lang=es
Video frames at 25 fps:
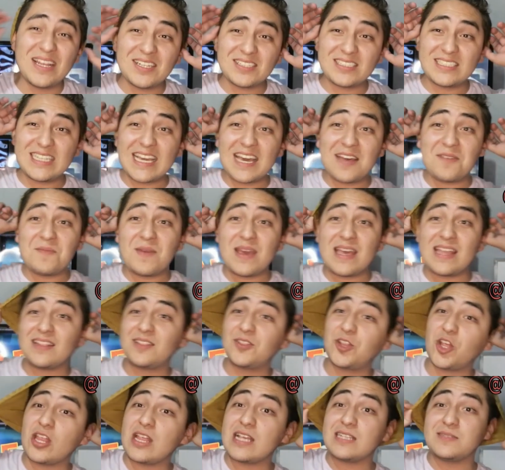bueno, síganme
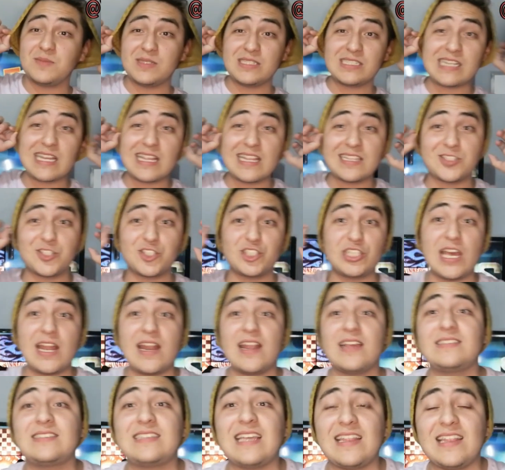en todas mis redes
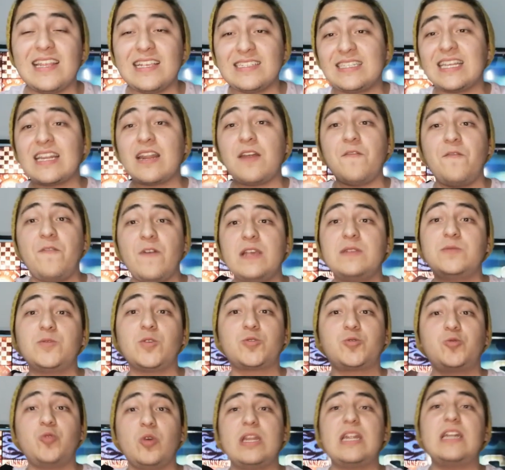sociales, en Instagram,
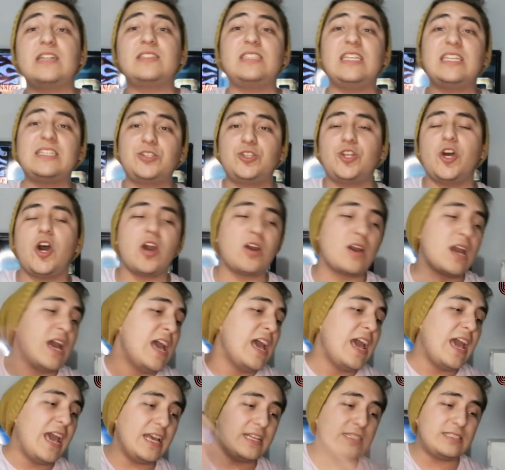Facebook, Twitter, TikTok.
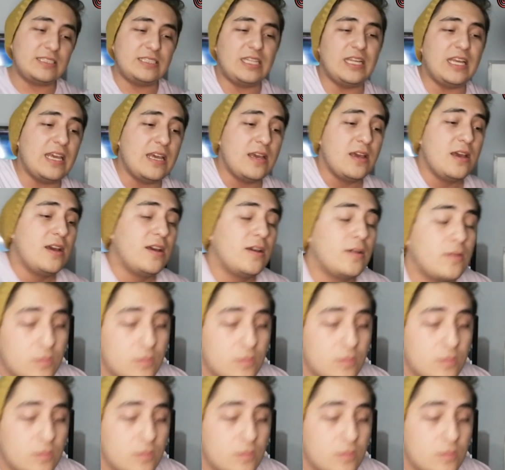Este,